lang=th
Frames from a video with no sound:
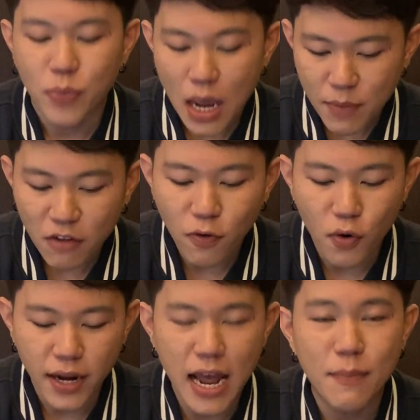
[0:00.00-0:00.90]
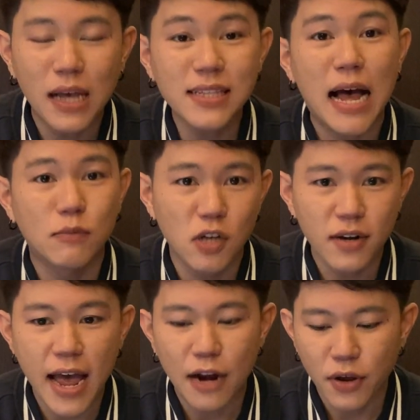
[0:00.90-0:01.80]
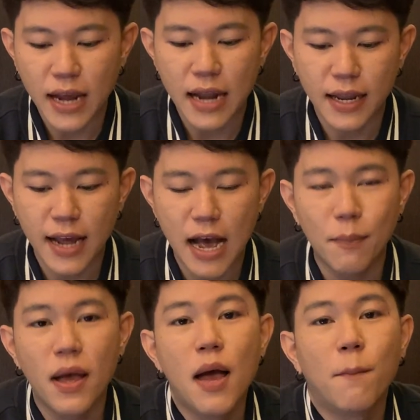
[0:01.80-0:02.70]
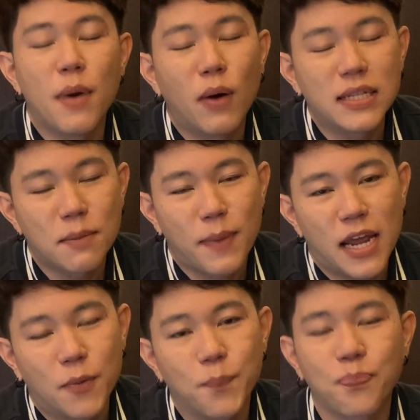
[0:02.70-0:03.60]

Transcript: เอ็ม เอ็กซ์ Phone นะครับได้สามช่องทางด้วยกันนะครับไม่ว่าจะเป็น